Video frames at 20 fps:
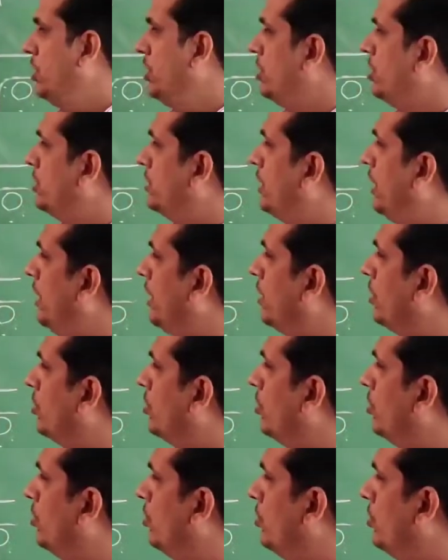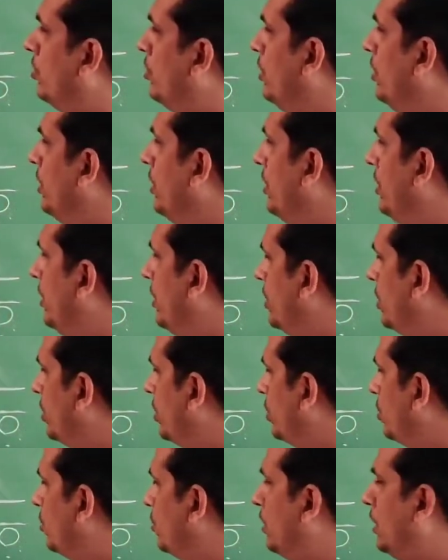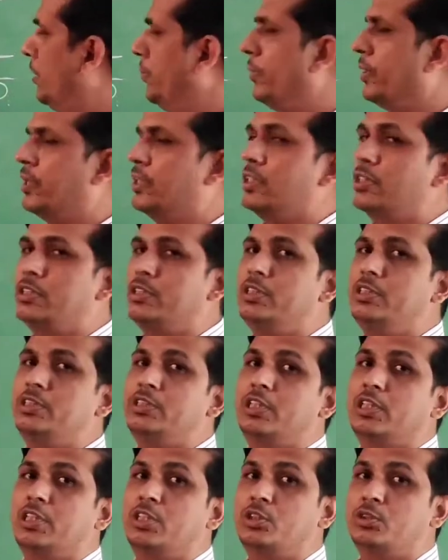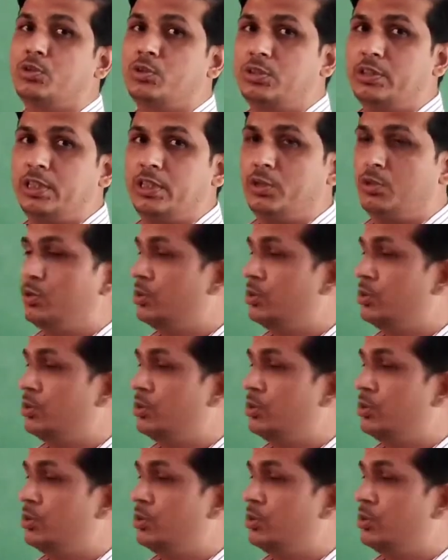इस सेल को इसकी तुलना में कितनी जल की ज़रूरत है